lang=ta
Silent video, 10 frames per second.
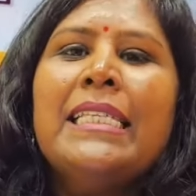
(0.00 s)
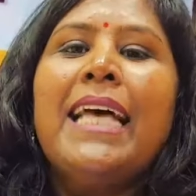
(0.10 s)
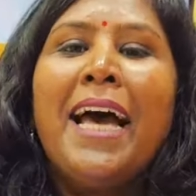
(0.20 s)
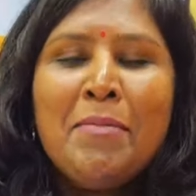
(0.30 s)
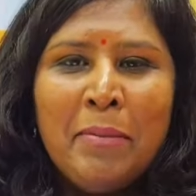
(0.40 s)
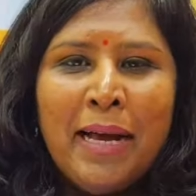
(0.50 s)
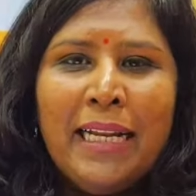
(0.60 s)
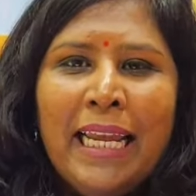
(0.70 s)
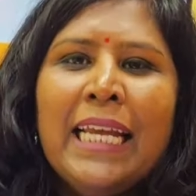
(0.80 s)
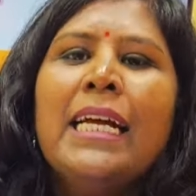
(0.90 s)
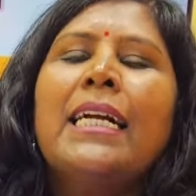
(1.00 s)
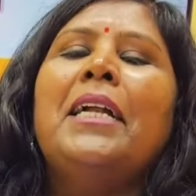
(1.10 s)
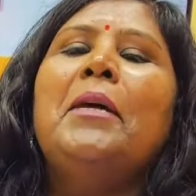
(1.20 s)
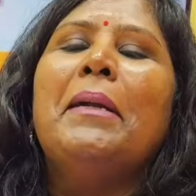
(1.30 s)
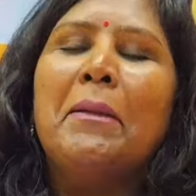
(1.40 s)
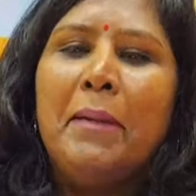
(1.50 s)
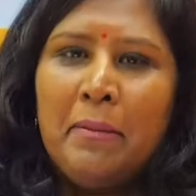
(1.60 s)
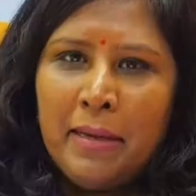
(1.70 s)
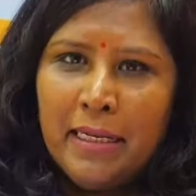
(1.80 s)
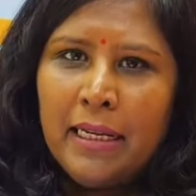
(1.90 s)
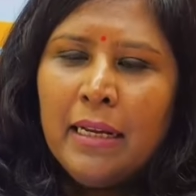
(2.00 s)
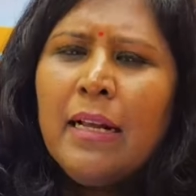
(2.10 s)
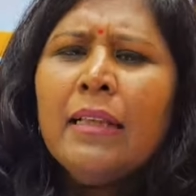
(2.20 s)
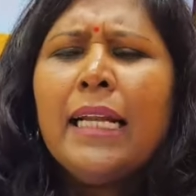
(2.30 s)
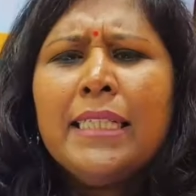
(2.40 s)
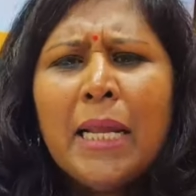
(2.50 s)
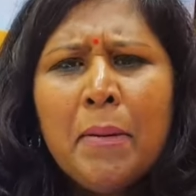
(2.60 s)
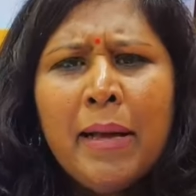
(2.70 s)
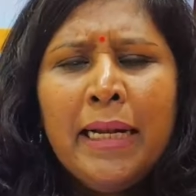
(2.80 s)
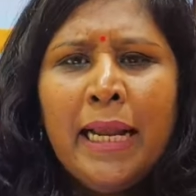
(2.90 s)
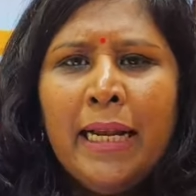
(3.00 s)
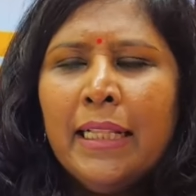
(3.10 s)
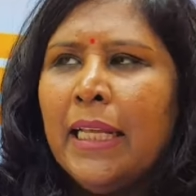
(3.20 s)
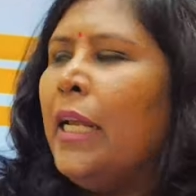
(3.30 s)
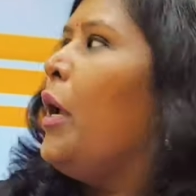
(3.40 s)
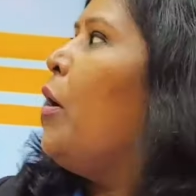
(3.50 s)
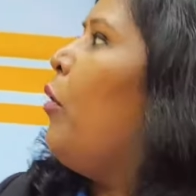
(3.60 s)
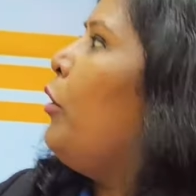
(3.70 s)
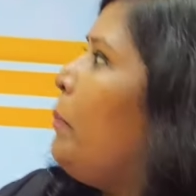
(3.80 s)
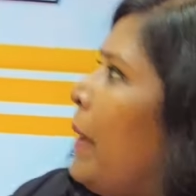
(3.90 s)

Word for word: சார்பு மாறி கட்டுப்படுத்தப்பட்ட மாறி தற்சார்பு மாறினா என்னது ஒரு